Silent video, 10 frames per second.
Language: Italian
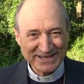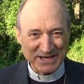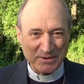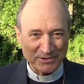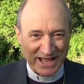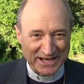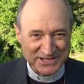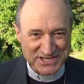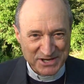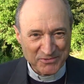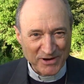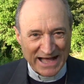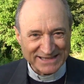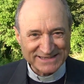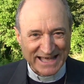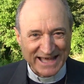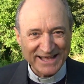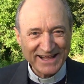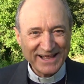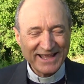siamo negli anni 50,
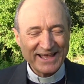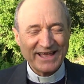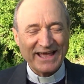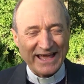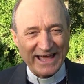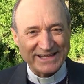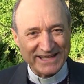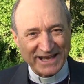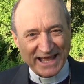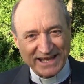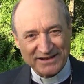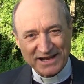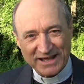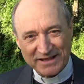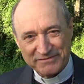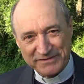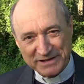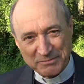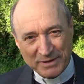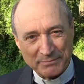ed era il
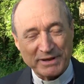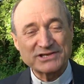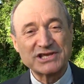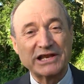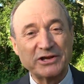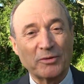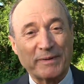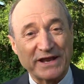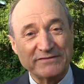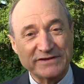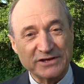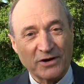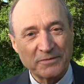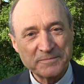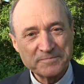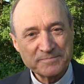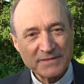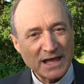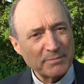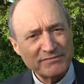film Marcellino Panevino.
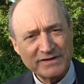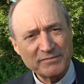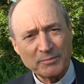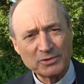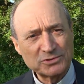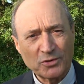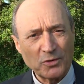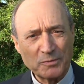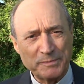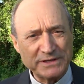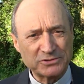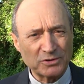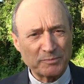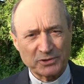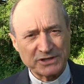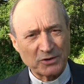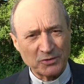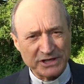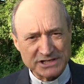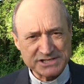Ma aveva molto colpito il
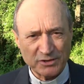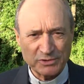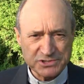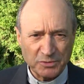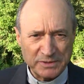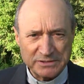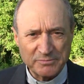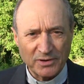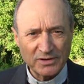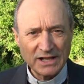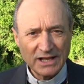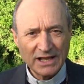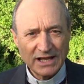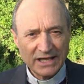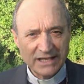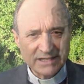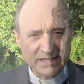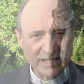protagonista, questo bimbo, che